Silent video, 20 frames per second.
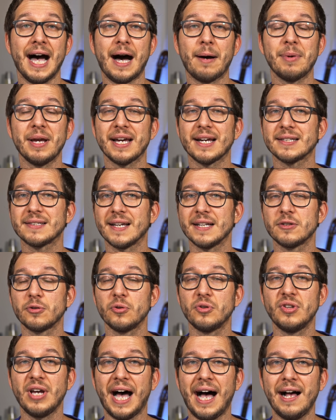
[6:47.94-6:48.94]
aber er sei
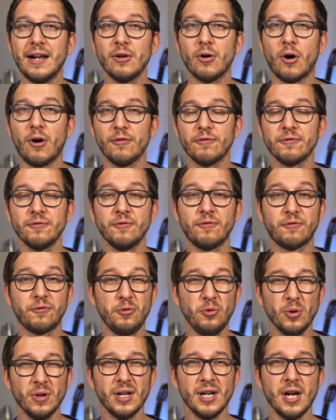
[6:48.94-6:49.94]
total offen
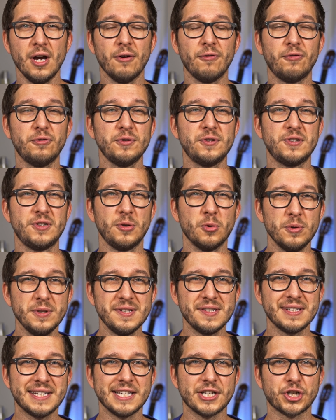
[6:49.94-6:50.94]
für
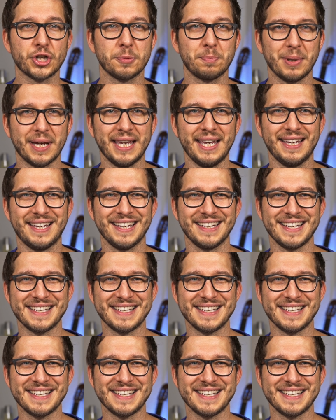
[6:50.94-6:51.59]
Fusionsgespräche.